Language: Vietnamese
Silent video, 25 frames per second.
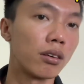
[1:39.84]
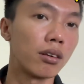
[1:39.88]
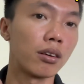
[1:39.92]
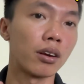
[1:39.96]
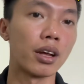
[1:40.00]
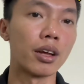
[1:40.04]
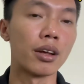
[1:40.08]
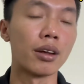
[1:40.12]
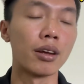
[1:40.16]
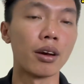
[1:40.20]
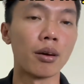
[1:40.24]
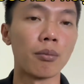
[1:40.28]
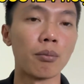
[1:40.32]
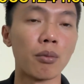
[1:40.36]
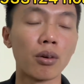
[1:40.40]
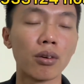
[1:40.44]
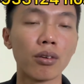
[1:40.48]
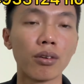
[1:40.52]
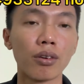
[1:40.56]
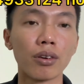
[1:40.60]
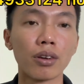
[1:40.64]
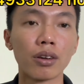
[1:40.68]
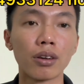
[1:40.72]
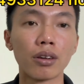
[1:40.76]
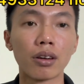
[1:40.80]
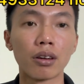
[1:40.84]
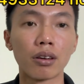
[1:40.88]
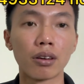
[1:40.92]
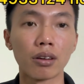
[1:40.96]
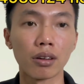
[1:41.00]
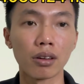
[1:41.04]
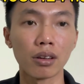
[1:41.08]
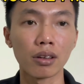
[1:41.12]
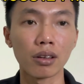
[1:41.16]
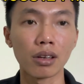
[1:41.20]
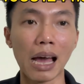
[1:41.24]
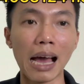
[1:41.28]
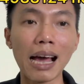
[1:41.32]
thì mọi người
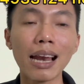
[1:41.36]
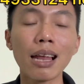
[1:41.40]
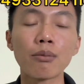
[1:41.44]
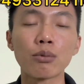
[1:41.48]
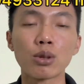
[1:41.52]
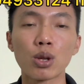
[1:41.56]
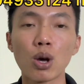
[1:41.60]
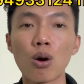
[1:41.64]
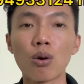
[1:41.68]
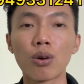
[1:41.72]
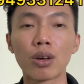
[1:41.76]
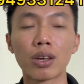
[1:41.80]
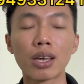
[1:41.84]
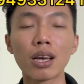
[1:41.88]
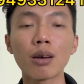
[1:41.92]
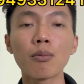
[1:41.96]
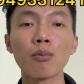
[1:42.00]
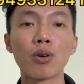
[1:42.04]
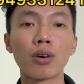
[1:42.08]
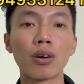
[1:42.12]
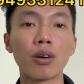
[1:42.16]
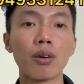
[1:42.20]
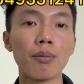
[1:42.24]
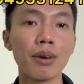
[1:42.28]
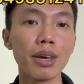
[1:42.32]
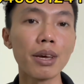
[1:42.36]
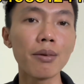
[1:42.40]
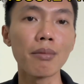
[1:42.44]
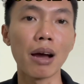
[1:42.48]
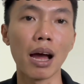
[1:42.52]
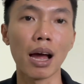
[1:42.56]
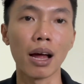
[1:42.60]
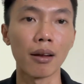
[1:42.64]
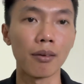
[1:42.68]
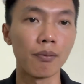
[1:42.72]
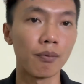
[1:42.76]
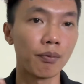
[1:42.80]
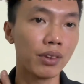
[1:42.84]
đã làm xô thì chắc mọi người biết mà
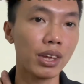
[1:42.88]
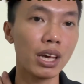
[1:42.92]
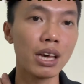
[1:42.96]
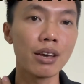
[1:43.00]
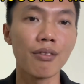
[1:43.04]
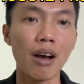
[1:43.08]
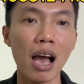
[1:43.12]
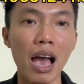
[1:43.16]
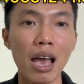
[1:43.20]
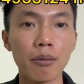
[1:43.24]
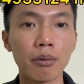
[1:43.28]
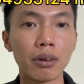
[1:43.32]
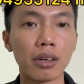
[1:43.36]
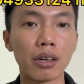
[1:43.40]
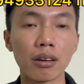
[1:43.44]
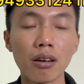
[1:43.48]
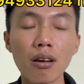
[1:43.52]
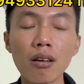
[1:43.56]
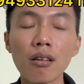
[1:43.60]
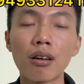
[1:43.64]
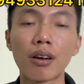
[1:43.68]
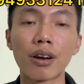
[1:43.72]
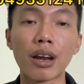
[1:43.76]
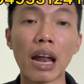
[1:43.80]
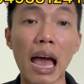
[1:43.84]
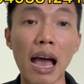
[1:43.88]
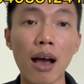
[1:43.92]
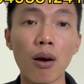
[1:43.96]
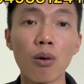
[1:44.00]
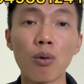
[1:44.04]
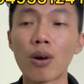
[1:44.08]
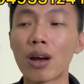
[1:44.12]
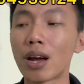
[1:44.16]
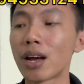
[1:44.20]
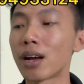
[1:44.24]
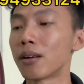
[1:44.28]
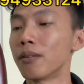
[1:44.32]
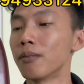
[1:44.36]
cái vai mình rất là đau
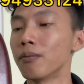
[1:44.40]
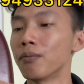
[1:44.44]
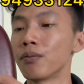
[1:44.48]
ha